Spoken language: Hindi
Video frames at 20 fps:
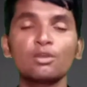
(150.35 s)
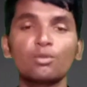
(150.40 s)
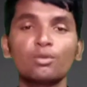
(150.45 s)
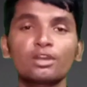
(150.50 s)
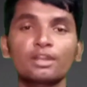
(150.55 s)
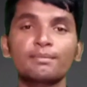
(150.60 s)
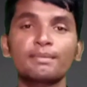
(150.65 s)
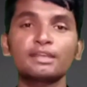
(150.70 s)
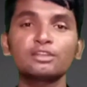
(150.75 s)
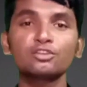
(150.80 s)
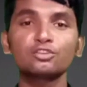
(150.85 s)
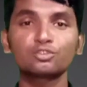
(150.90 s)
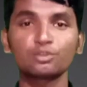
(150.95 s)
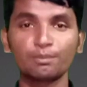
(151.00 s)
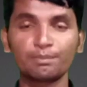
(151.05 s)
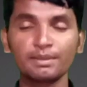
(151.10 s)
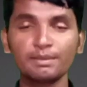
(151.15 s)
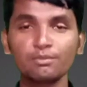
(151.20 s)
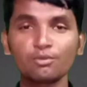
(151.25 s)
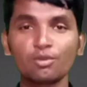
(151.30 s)
और हमारे जो
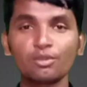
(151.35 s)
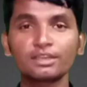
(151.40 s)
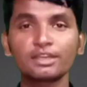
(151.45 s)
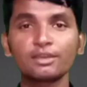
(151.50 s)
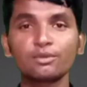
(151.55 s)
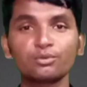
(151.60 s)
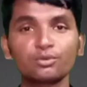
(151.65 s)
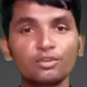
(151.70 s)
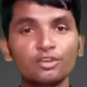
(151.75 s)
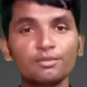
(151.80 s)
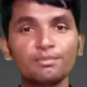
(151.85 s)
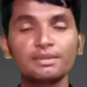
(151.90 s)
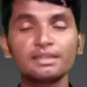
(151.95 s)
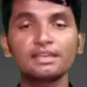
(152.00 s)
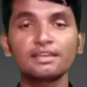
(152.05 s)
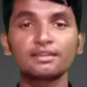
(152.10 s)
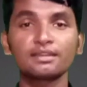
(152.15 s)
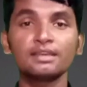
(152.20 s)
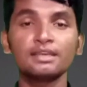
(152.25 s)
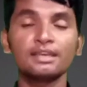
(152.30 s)
सुप्रीम कोर्ट है उन्होंने भी
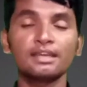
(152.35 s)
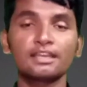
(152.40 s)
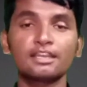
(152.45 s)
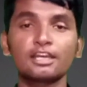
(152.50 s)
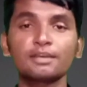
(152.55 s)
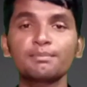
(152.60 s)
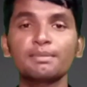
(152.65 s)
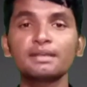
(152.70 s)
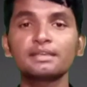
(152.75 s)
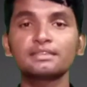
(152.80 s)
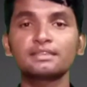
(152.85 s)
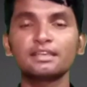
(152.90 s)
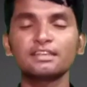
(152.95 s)
लगभग